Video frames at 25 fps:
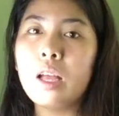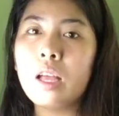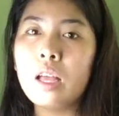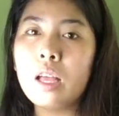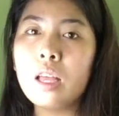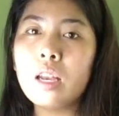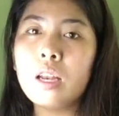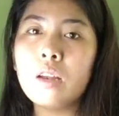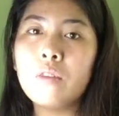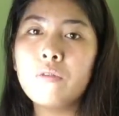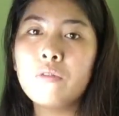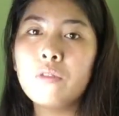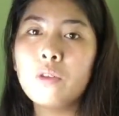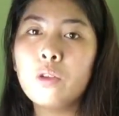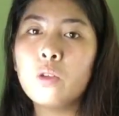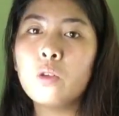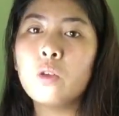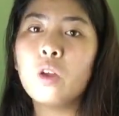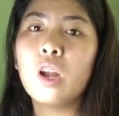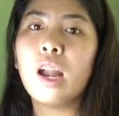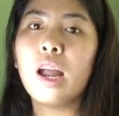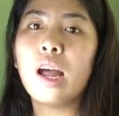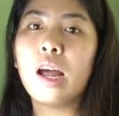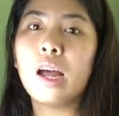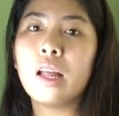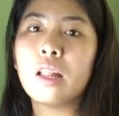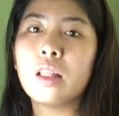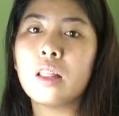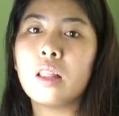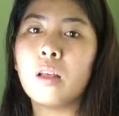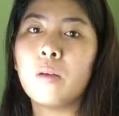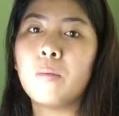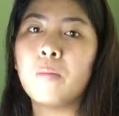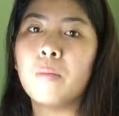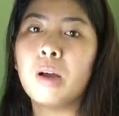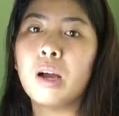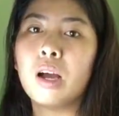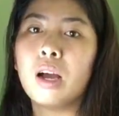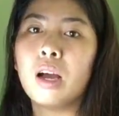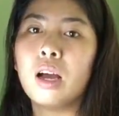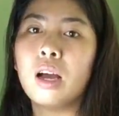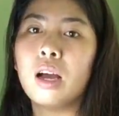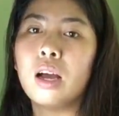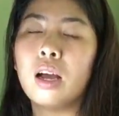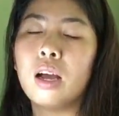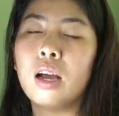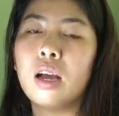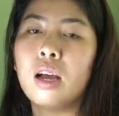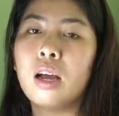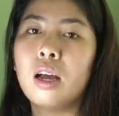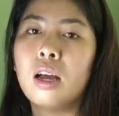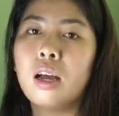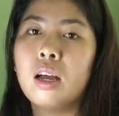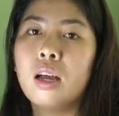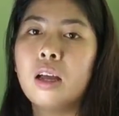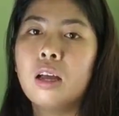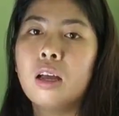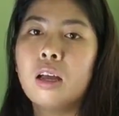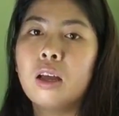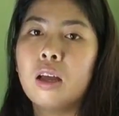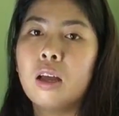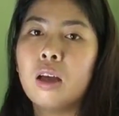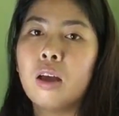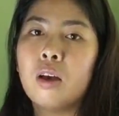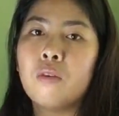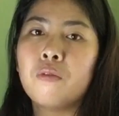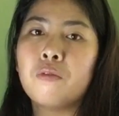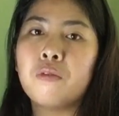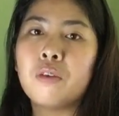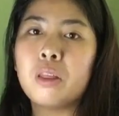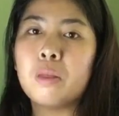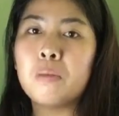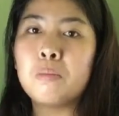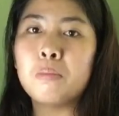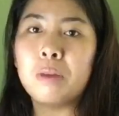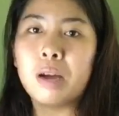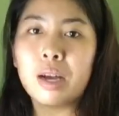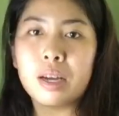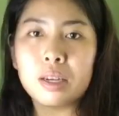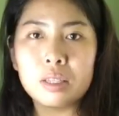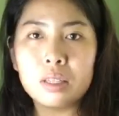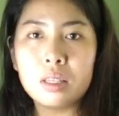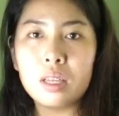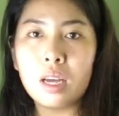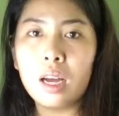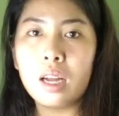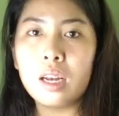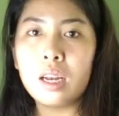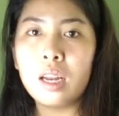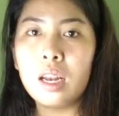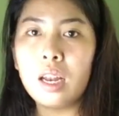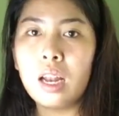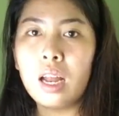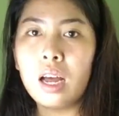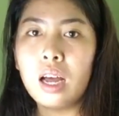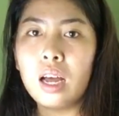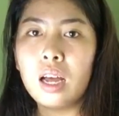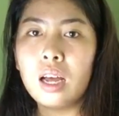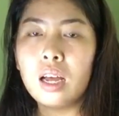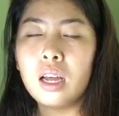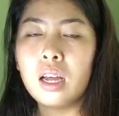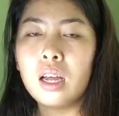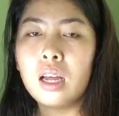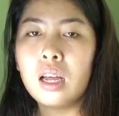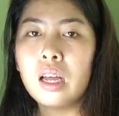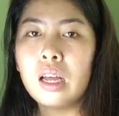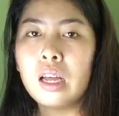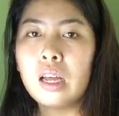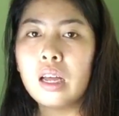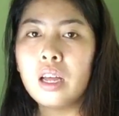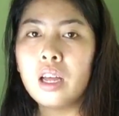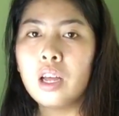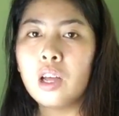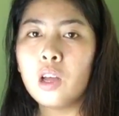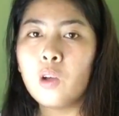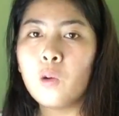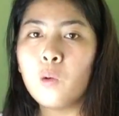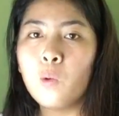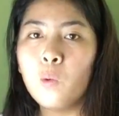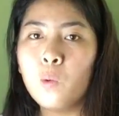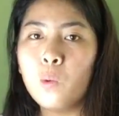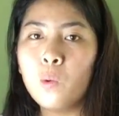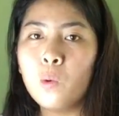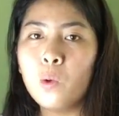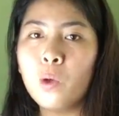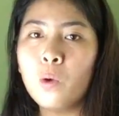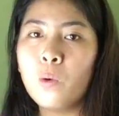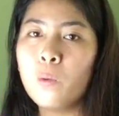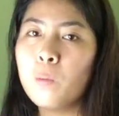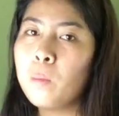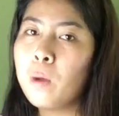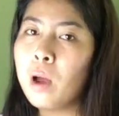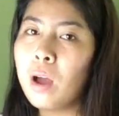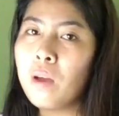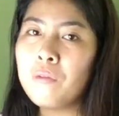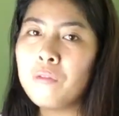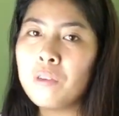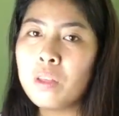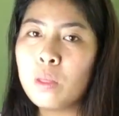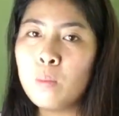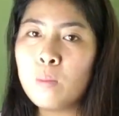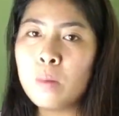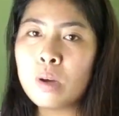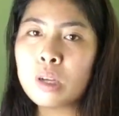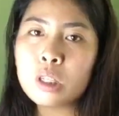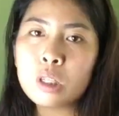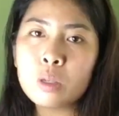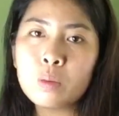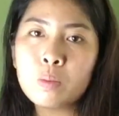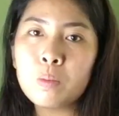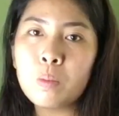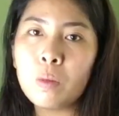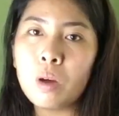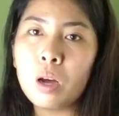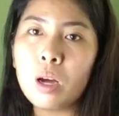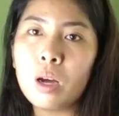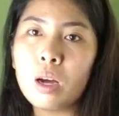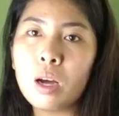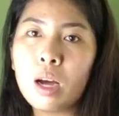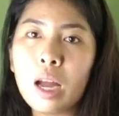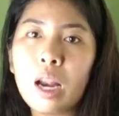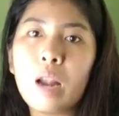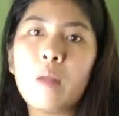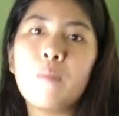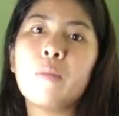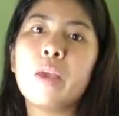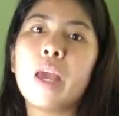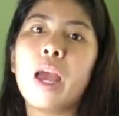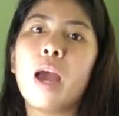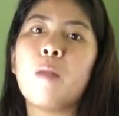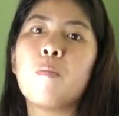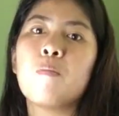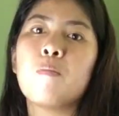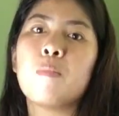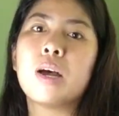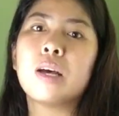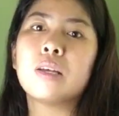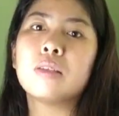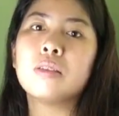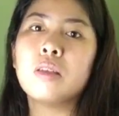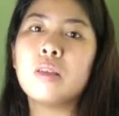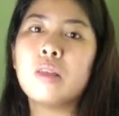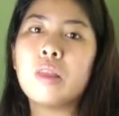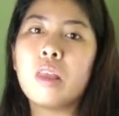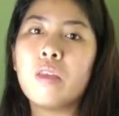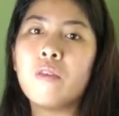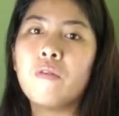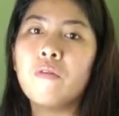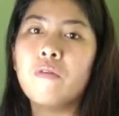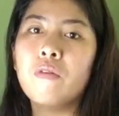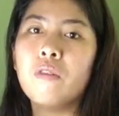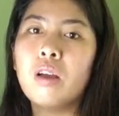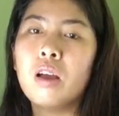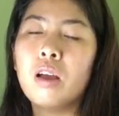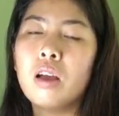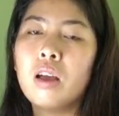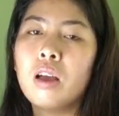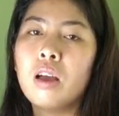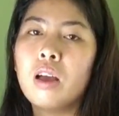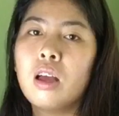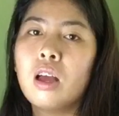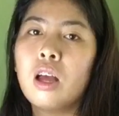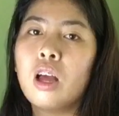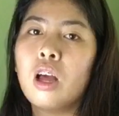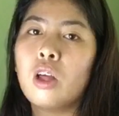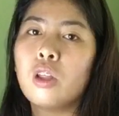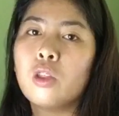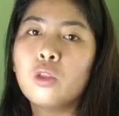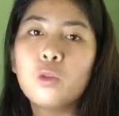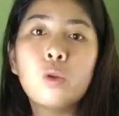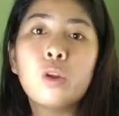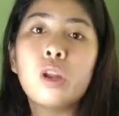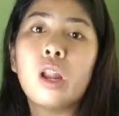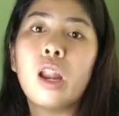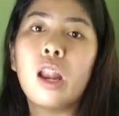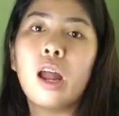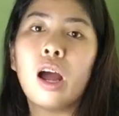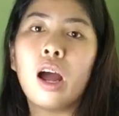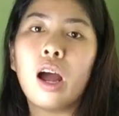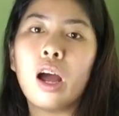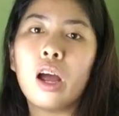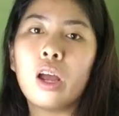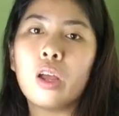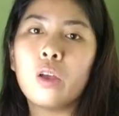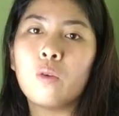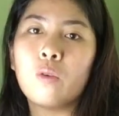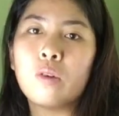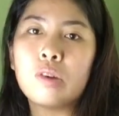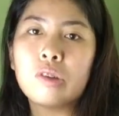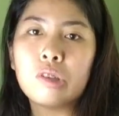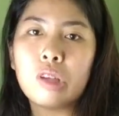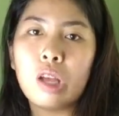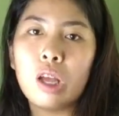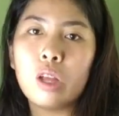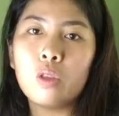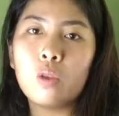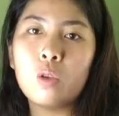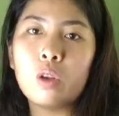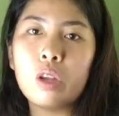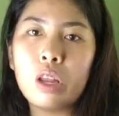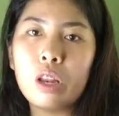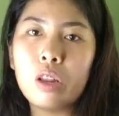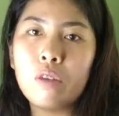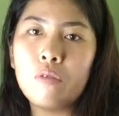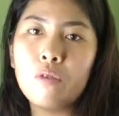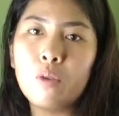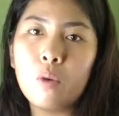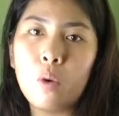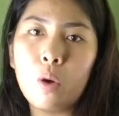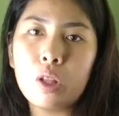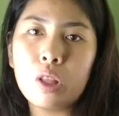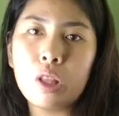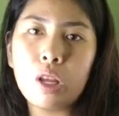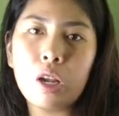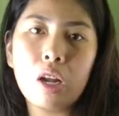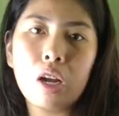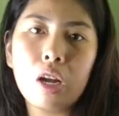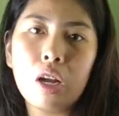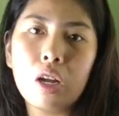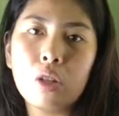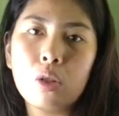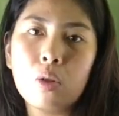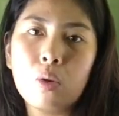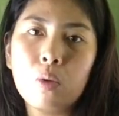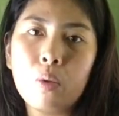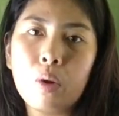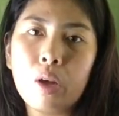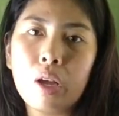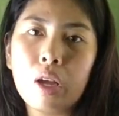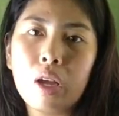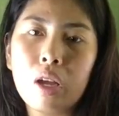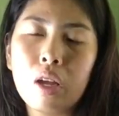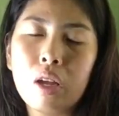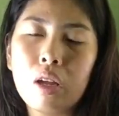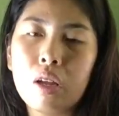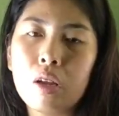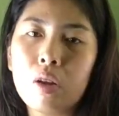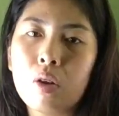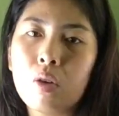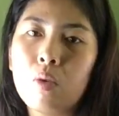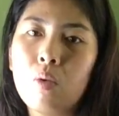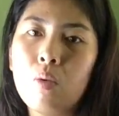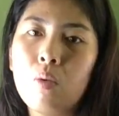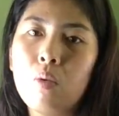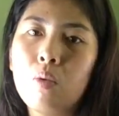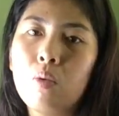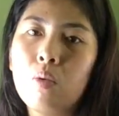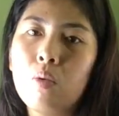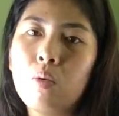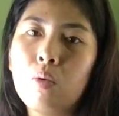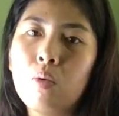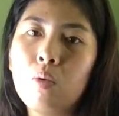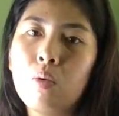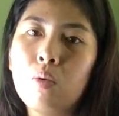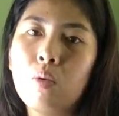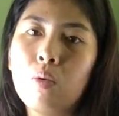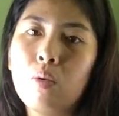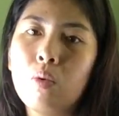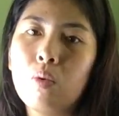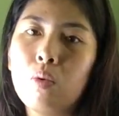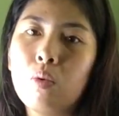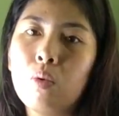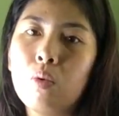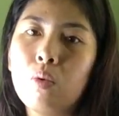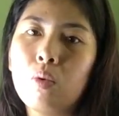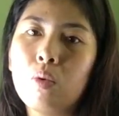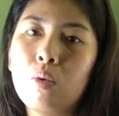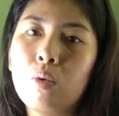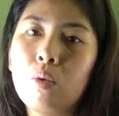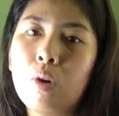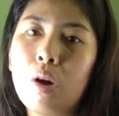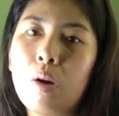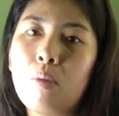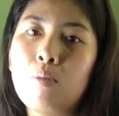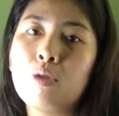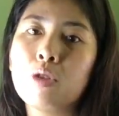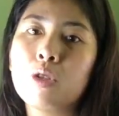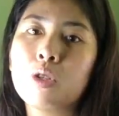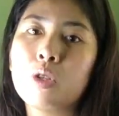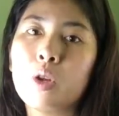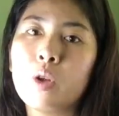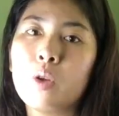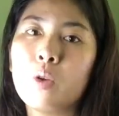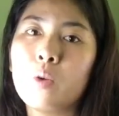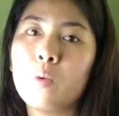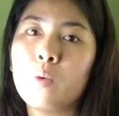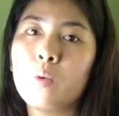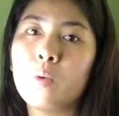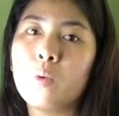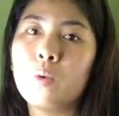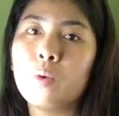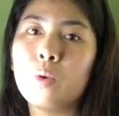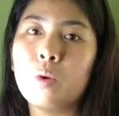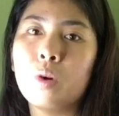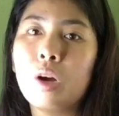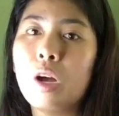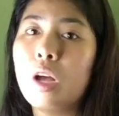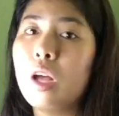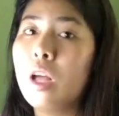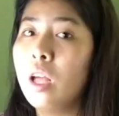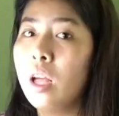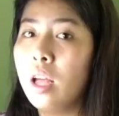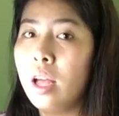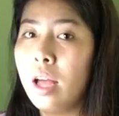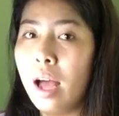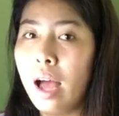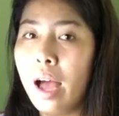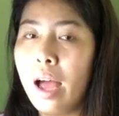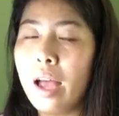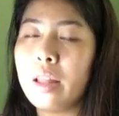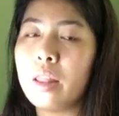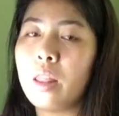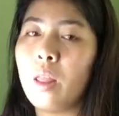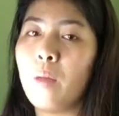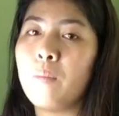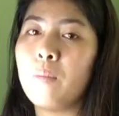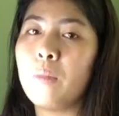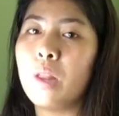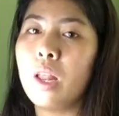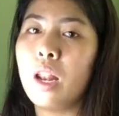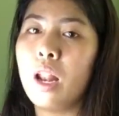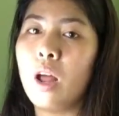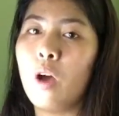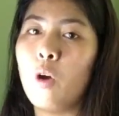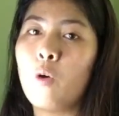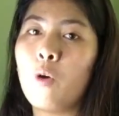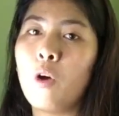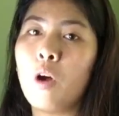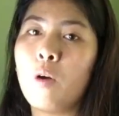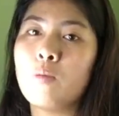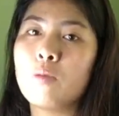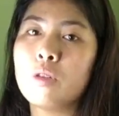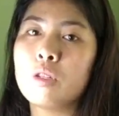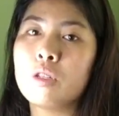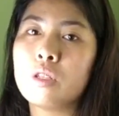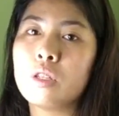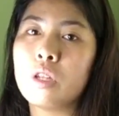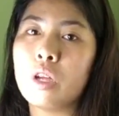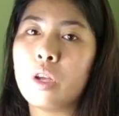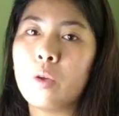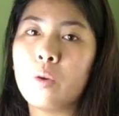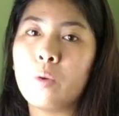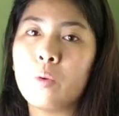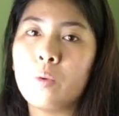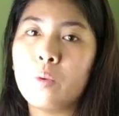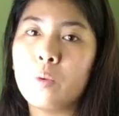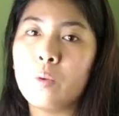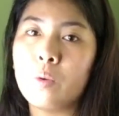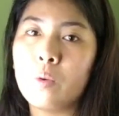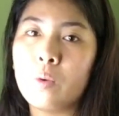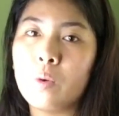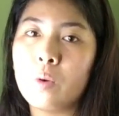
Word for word: i-review nyo lahat ng mga feedback sa kanila. Kung yung mga feedbacks, uh, karamihan positive, doon na lang kayo. Kasi ito, ni-review ko talaga to eh. Kung kamusta yung item nila, kung kamusta yung